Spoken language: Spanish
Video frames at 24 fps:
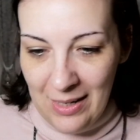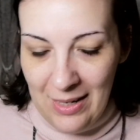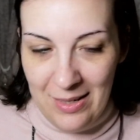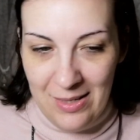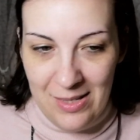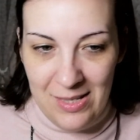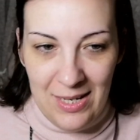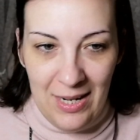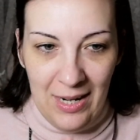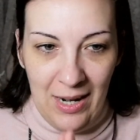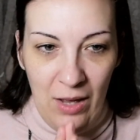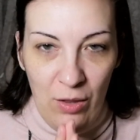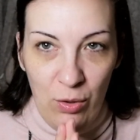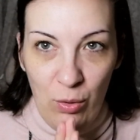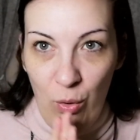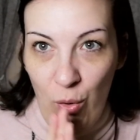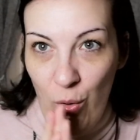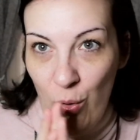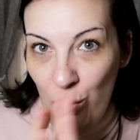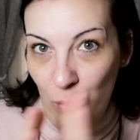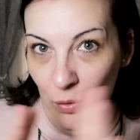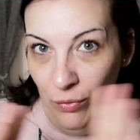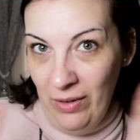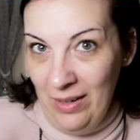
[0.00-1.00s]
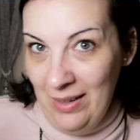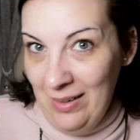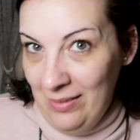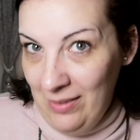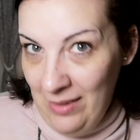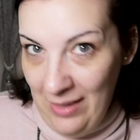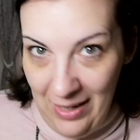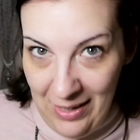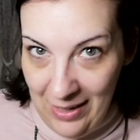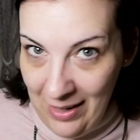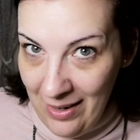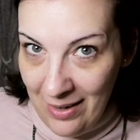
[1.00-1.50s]
que han sacado
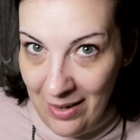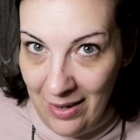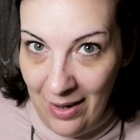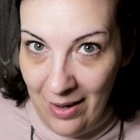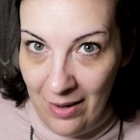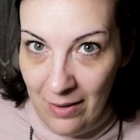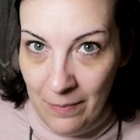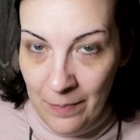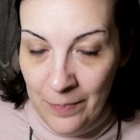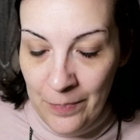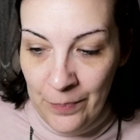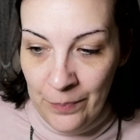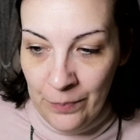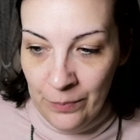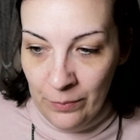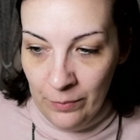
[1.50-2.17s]
ofertacas ya